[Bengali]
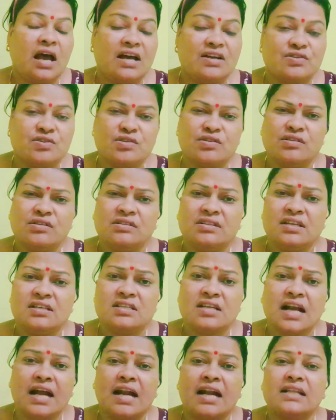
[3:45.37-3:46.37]
আসল কথা
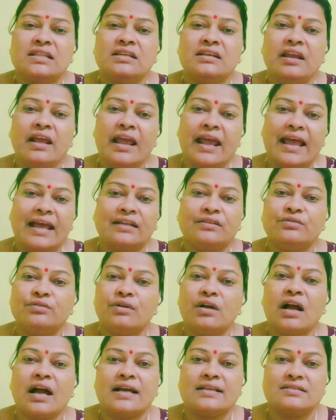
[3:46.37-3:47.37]
সারাদিনে এত
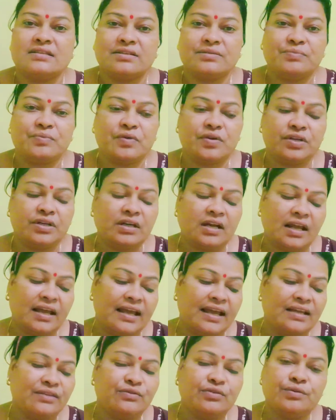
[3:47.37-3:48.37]
কাজের পরে না
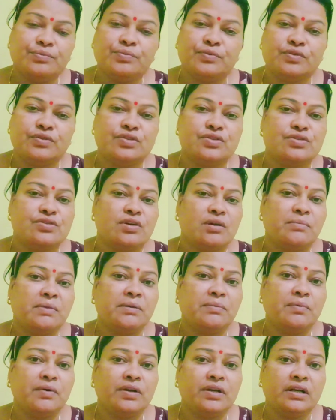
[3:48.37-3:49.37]
এত
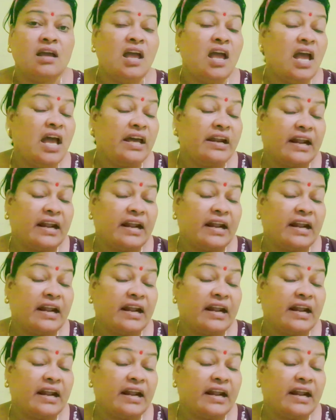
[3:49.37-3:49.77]
পরিশ্রমের পরে না